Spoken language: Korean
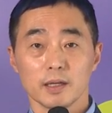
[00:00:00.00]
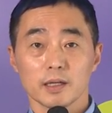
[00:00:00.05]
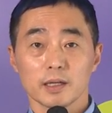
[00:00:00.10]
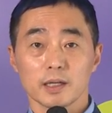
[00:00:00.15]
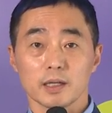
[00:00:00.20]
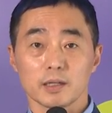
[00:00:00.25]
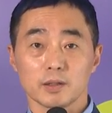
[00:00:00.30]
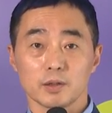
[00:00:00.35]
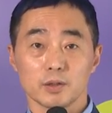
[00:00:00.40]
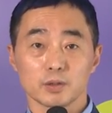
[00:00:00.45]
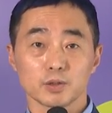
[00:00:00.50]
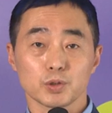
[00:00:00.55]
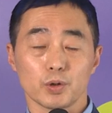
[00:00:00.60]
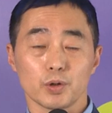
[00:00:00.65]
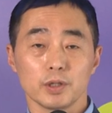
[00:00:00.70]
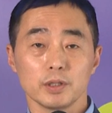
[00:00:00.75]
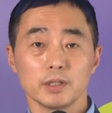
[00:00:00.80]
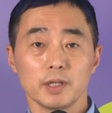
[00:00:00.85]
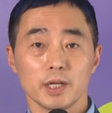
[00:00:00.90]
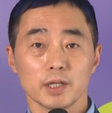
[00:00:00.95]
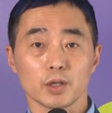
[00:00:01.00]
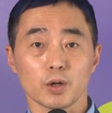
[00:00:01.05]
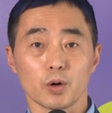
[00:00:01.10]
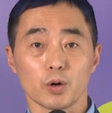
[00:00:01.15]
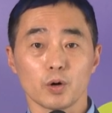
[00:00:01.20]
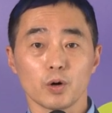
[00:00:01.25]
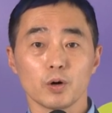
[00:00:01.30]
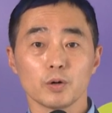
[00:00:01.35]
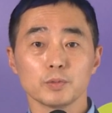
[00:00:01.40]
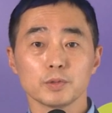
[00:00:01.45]
그러니까 그런 저희들의
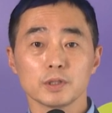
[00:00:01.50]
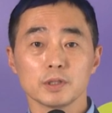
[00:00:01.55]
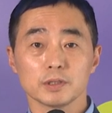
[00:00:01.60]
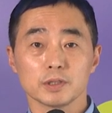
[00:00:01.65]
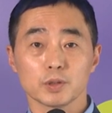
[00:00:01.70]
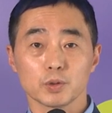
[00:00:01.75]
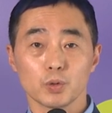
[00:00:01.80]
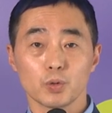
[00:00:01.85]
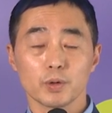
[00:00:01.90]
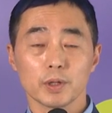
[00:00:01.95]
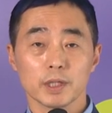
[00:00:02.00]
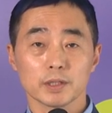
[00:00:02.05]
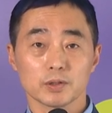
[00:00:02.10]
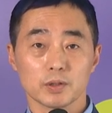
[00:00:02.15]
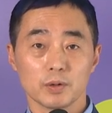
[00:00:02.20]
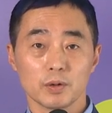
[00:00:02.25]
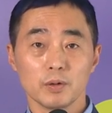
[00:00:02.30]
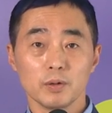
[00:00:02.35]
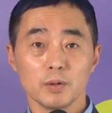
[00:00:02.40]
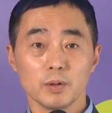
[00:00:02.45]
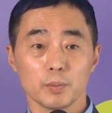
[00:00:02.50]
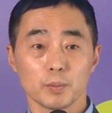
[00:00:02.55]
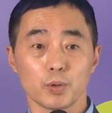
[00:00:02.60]
경험을 이제 통해서